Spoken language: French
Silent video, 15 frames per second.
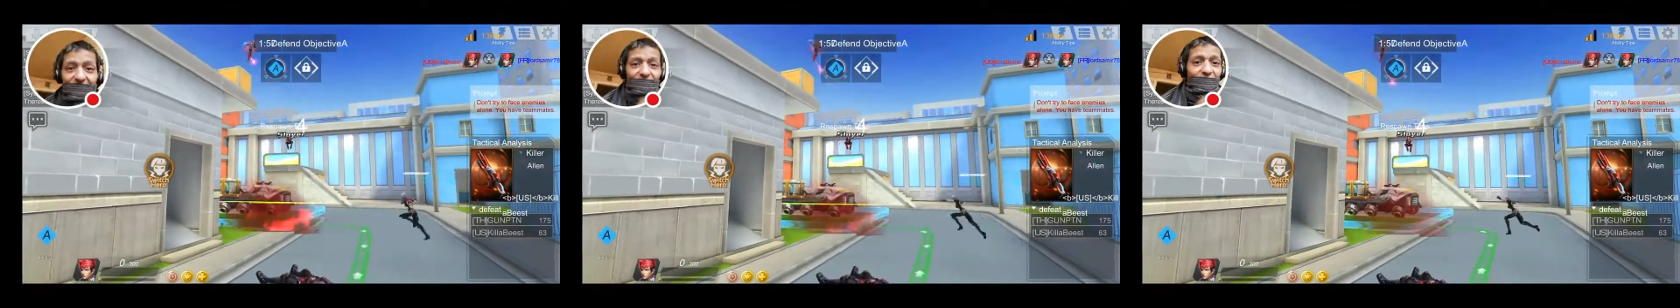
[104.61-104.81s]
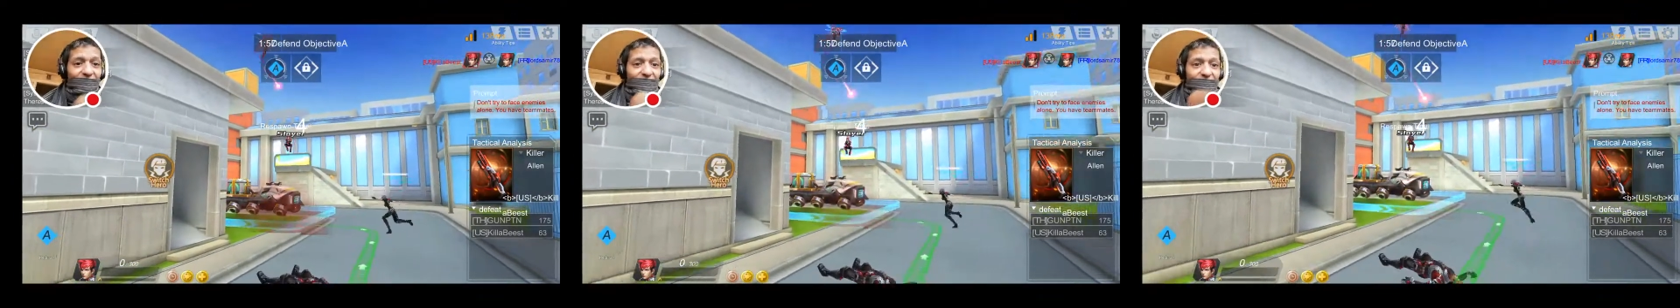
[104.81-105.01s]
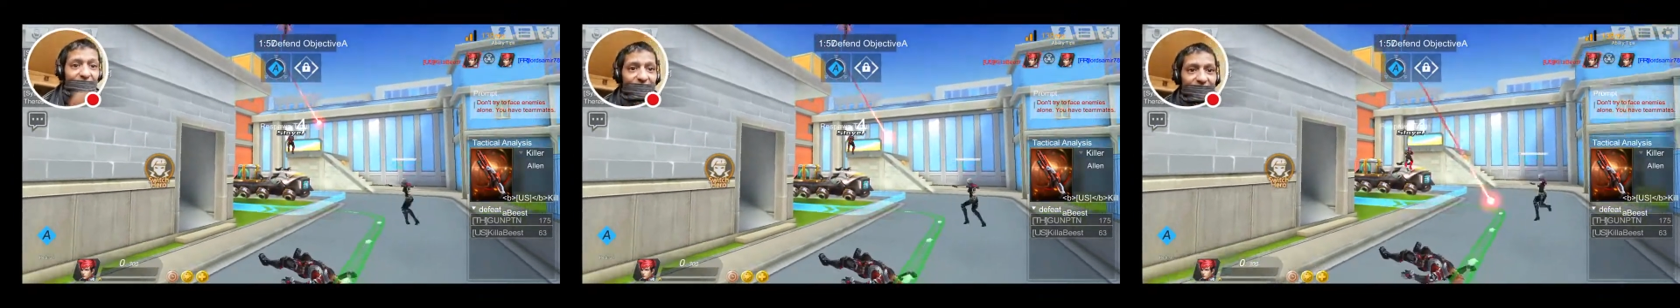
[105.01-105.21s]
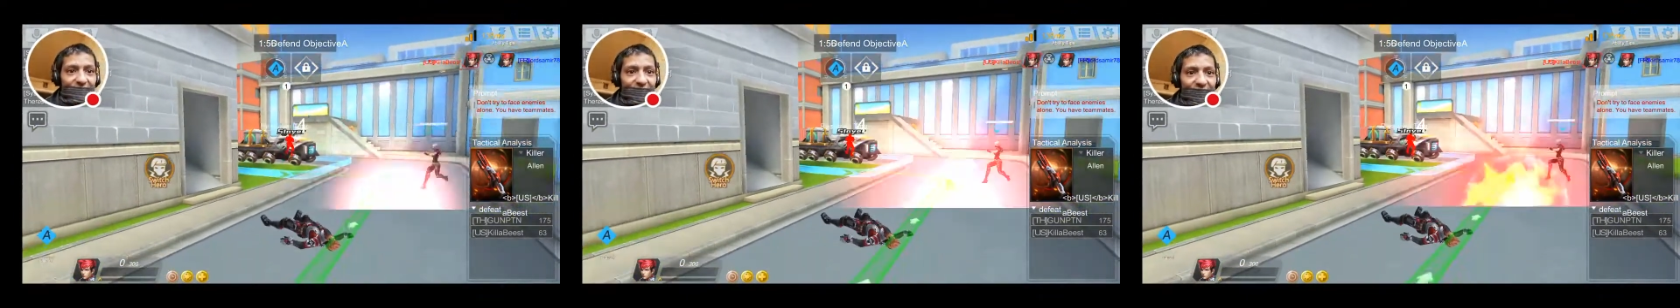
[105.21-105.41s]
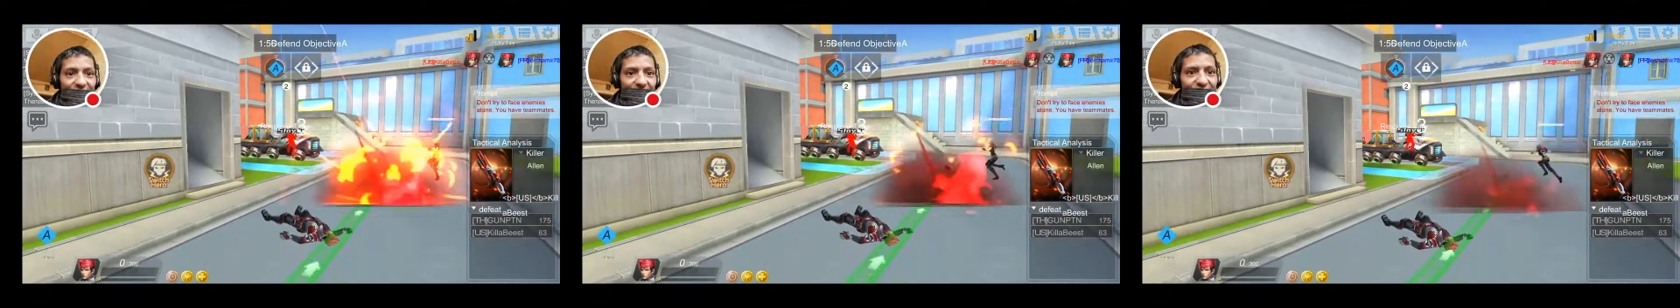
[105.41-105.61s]
hein, c'est
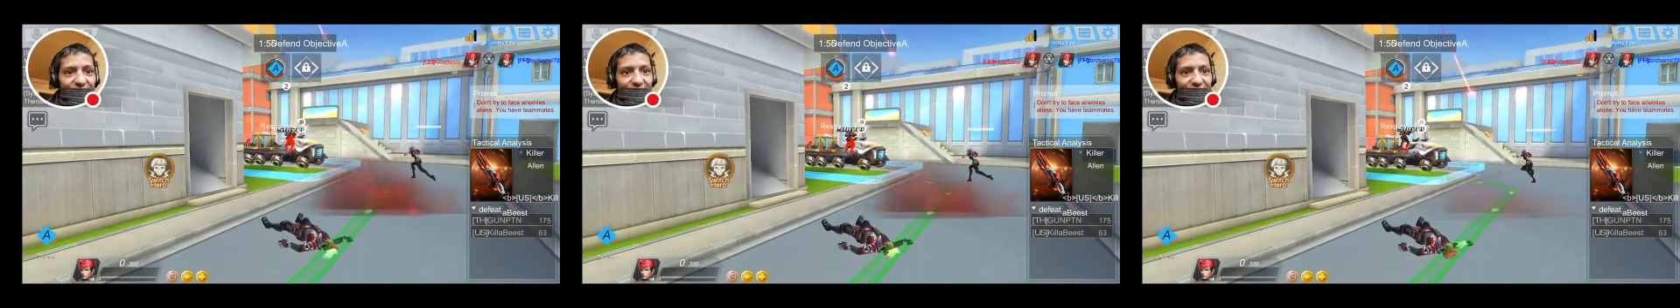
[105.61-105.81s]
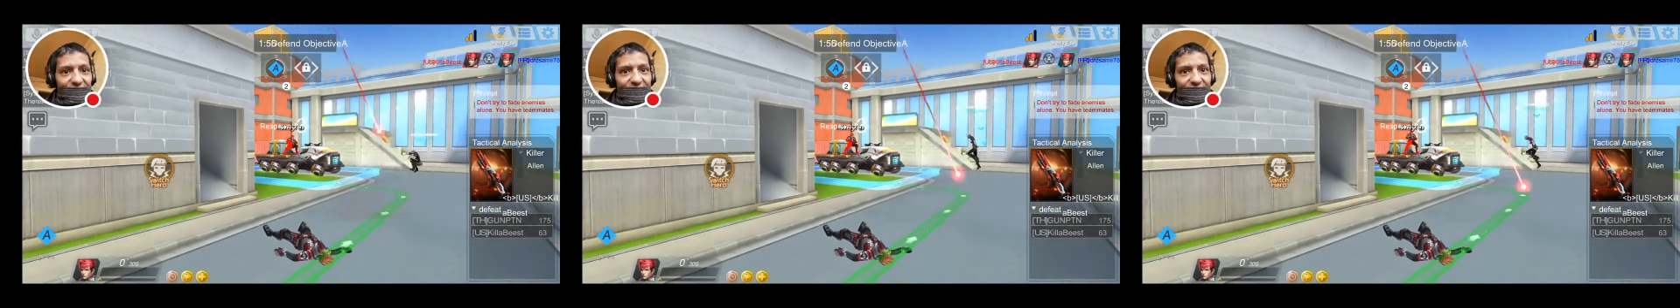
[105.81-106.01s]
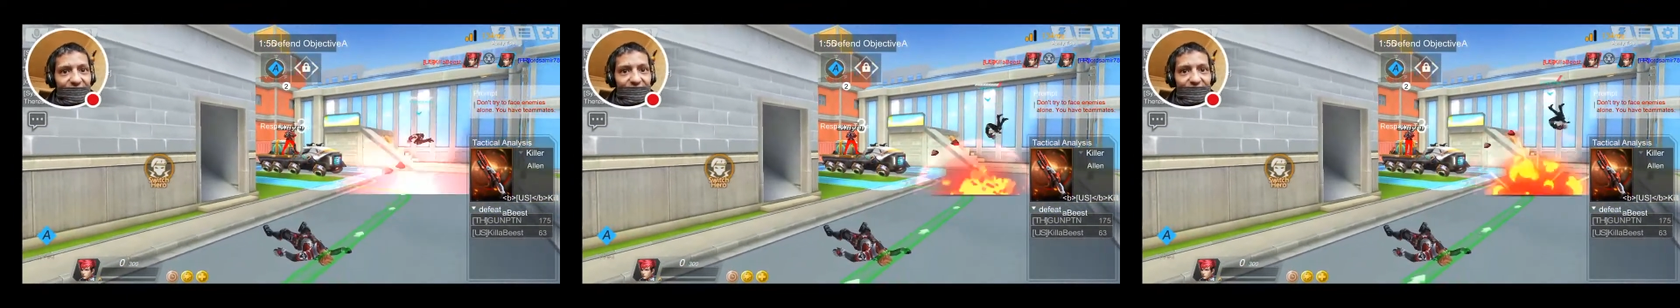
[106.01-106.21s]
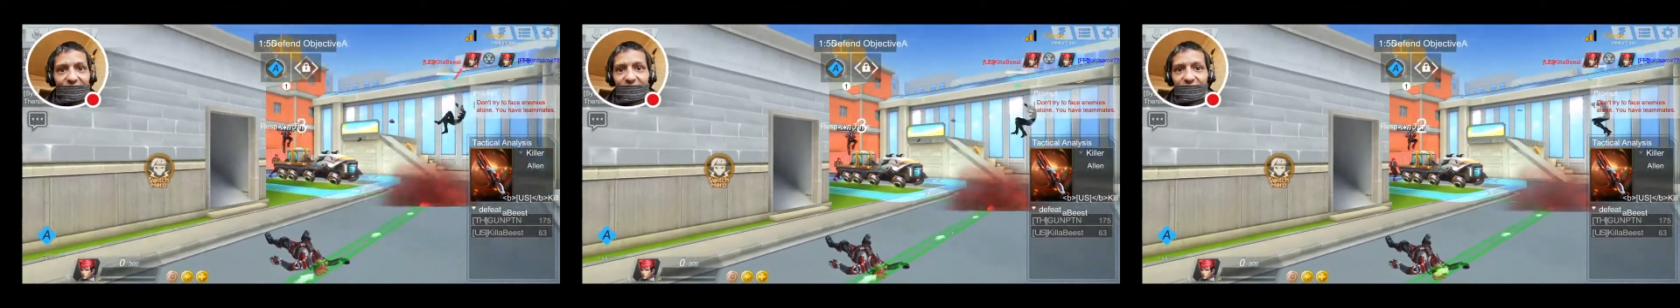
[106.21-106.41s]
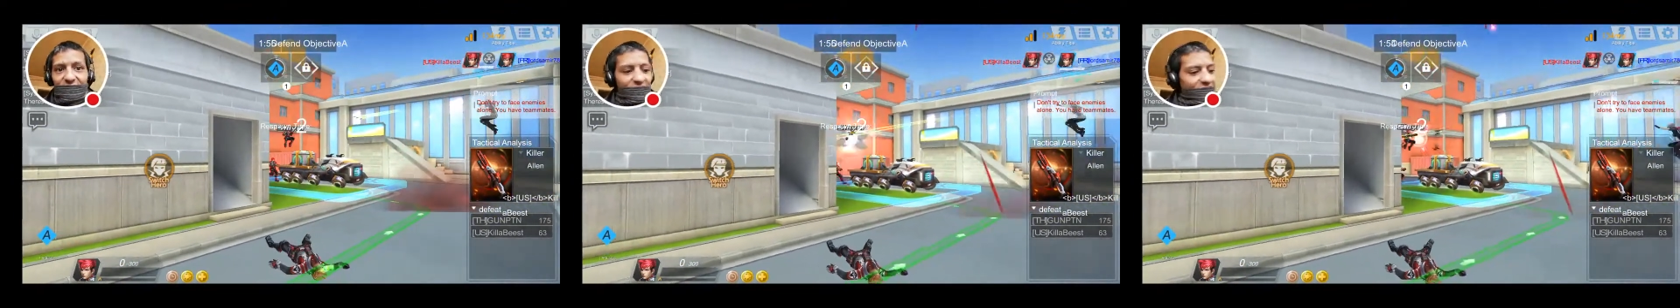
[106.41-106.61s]
rapide, hein, c'est
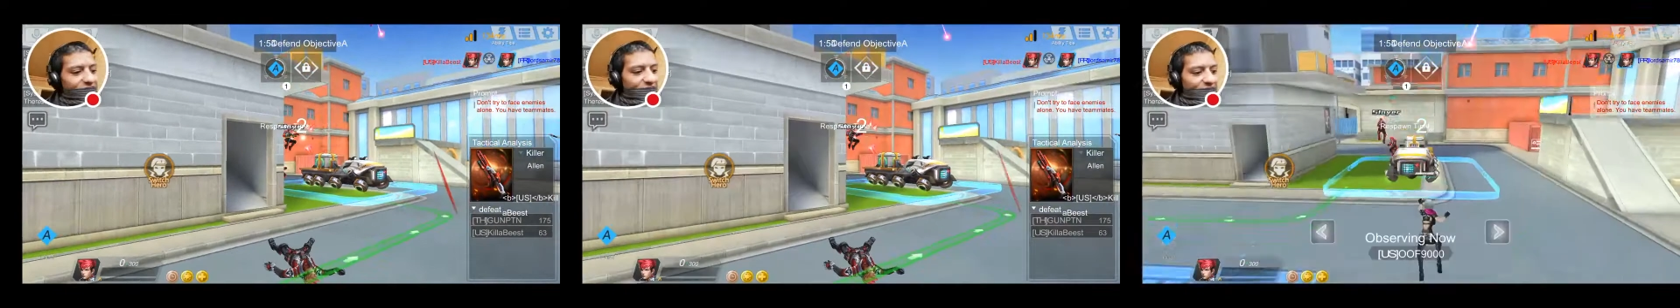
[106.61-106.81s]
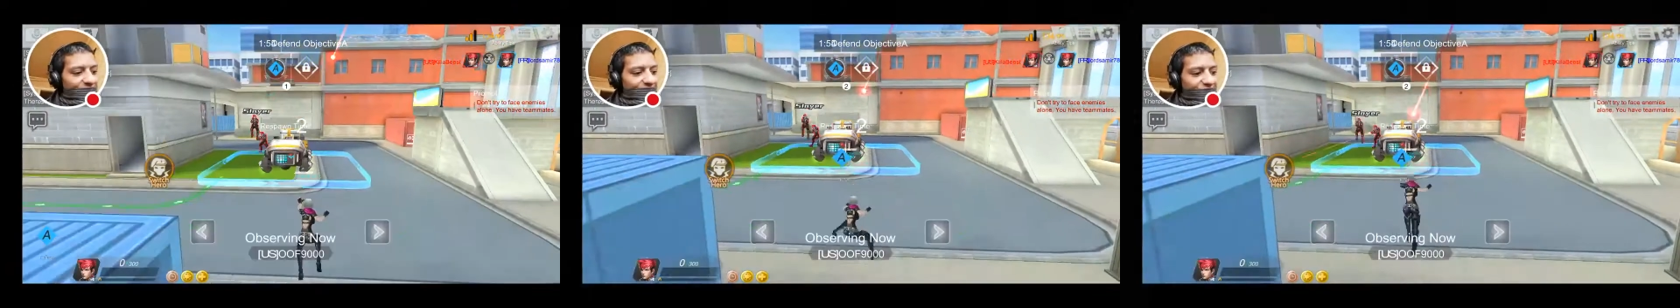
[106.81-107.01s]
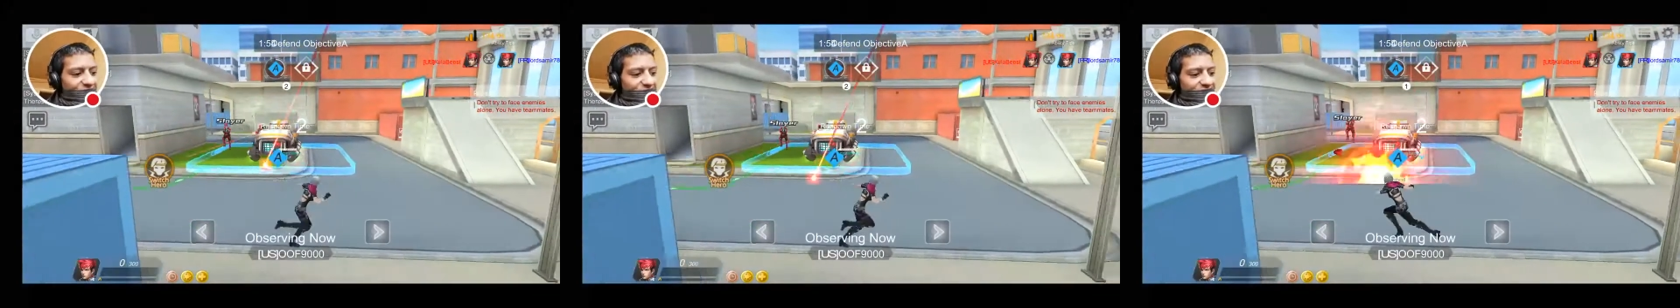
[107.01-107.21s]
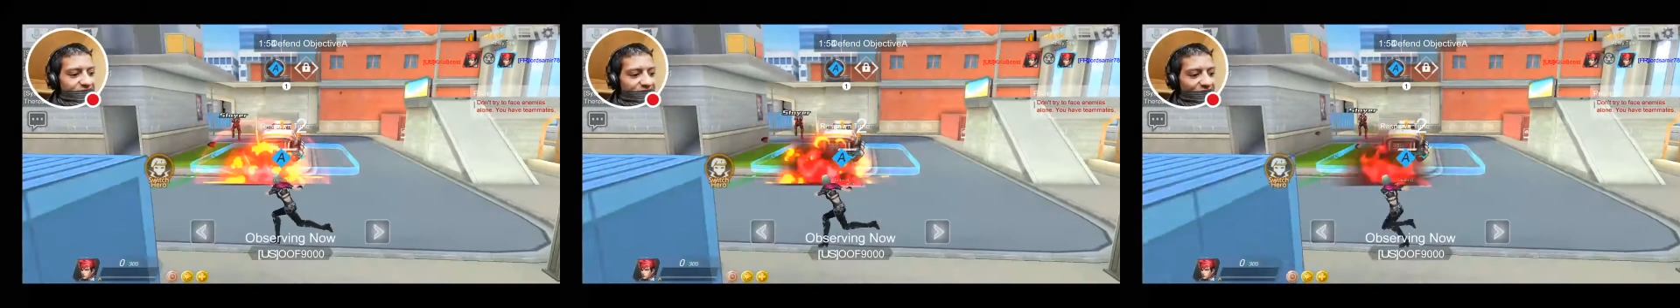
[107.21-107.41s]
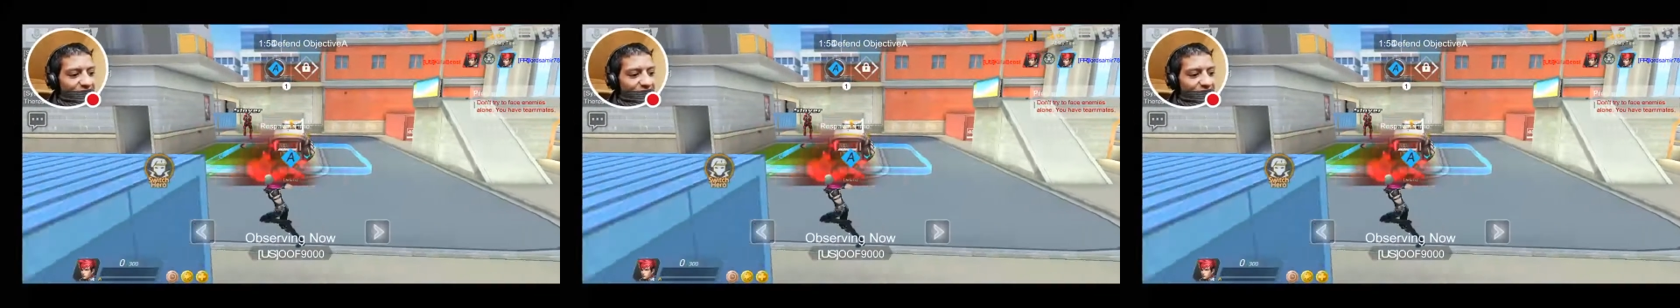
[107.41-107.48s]
rapide, c'est